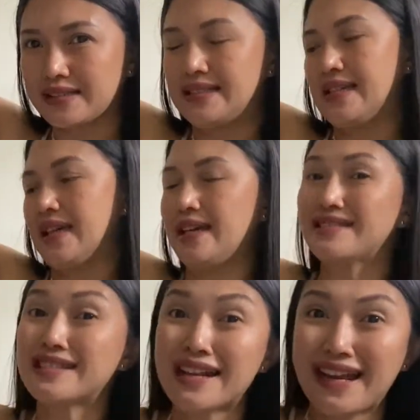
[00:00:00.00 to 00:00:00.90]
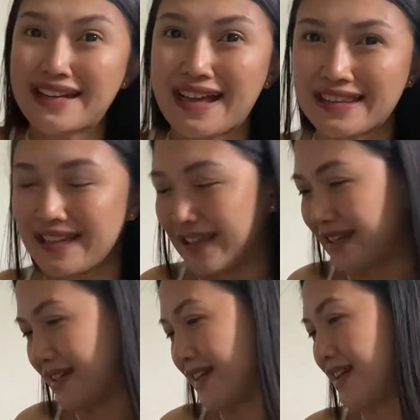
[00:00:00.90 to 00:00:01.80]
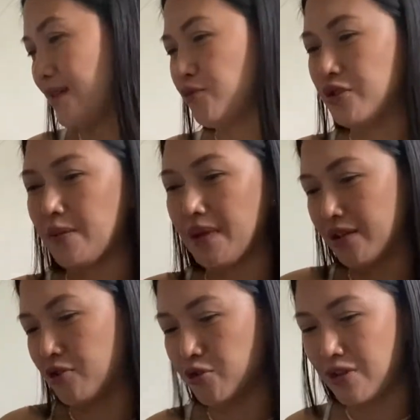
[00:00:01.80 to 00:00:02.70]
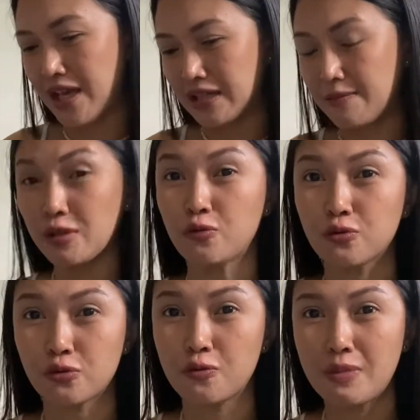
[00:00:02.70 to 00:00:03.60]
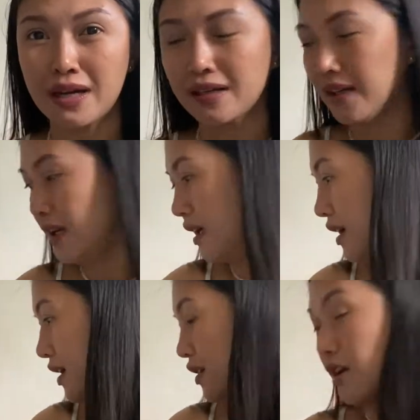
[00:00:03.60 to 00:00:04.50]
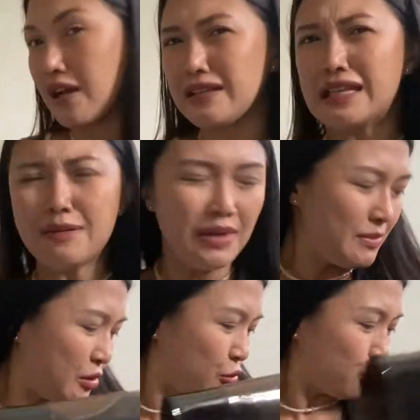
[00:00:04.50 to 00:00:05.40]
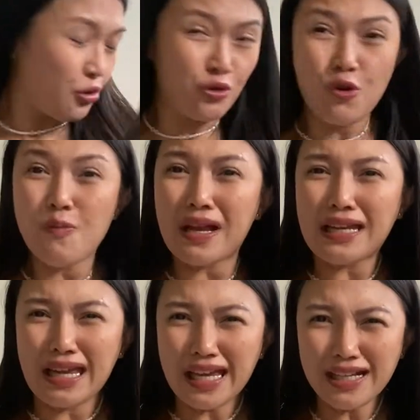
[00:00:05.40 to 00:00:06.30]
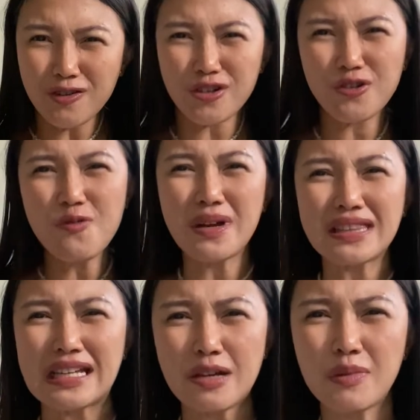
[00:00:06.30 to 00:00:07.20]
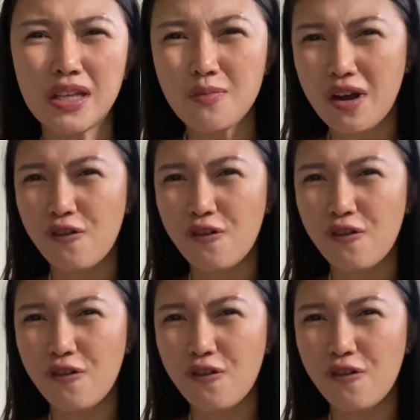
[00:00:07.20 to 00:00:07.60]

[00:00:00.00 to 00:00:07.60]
Sige, tatry natin yan, ha? Alam nyo naman, gusto natin matutong mag, hindi naman matuto, gumaling or gumanda naman yung mga